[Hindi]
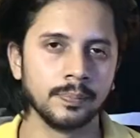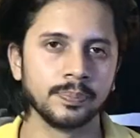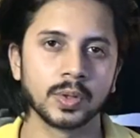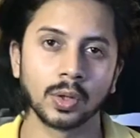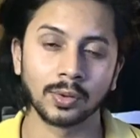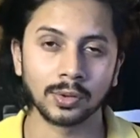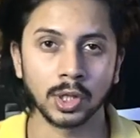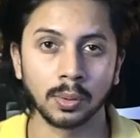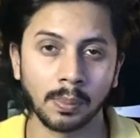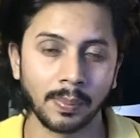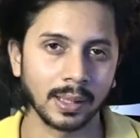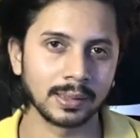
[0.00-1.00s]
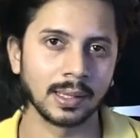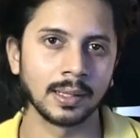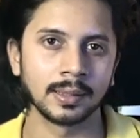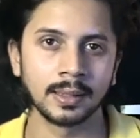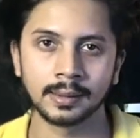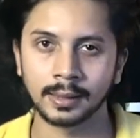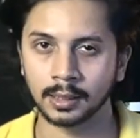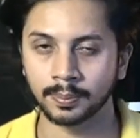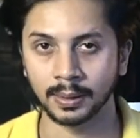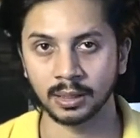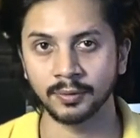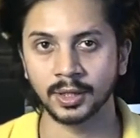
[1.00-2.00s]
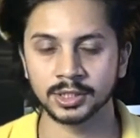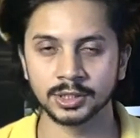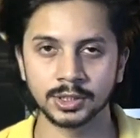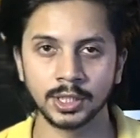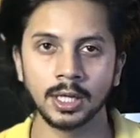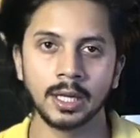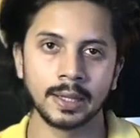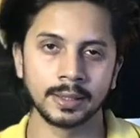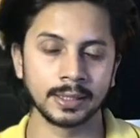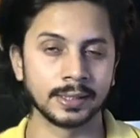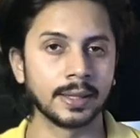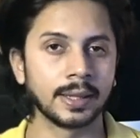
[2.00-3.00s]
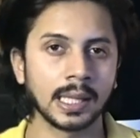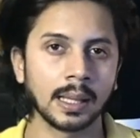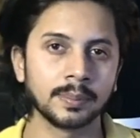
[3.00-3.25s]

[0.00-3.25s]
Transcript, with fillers: तो दोस्तों अब हम बात कर लेते हैं इसकी स्पेसिफिकेशंस की तो जैसे कि आप